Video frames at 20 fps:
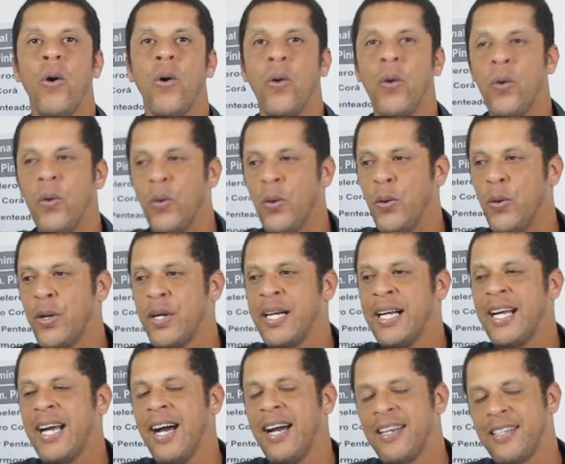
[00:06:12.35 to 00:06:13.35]

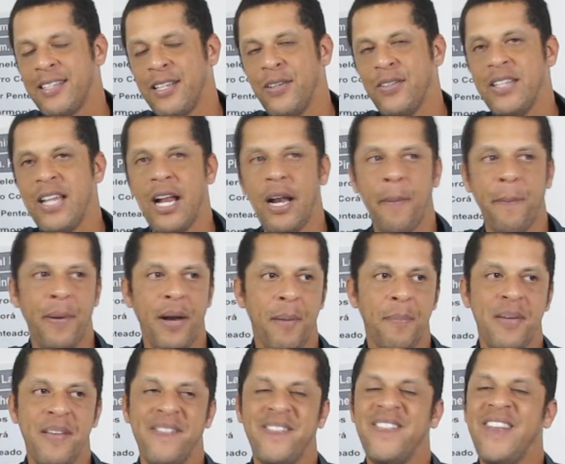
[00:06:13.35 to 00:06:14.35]
o cartão dela para
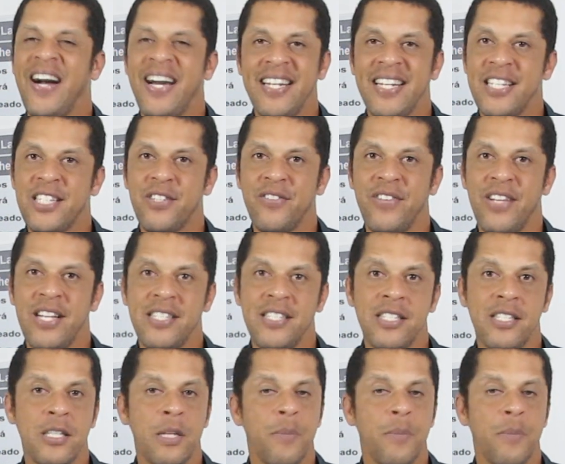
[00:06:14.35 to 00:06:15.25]
mim várias vezes